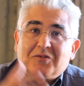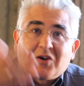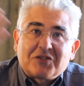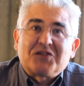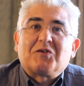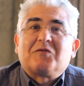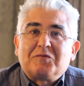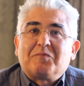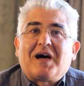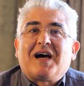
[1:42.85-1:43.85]

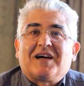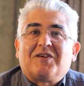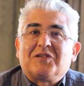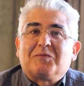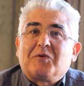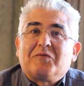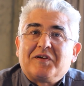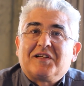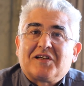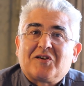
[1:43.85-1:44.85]
Gottesoffenbarer oder
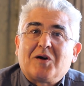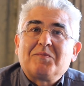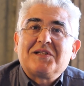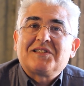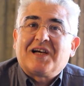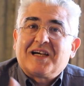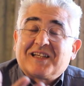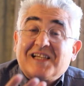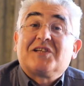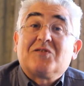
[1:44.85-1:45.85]
Prophet gekommen ist, der
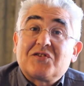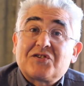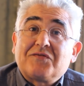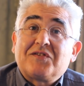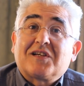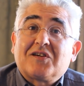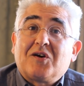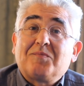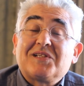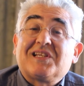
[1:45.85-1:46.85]
ein Religionsstifter
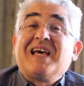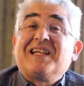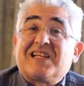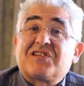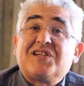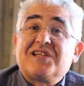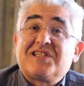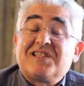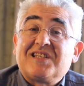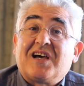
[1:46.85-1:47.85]
gekommen ist, das
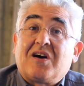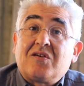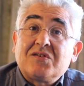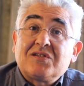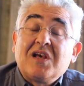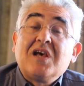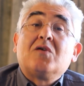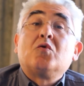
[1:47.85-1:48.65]
schließen sie aus.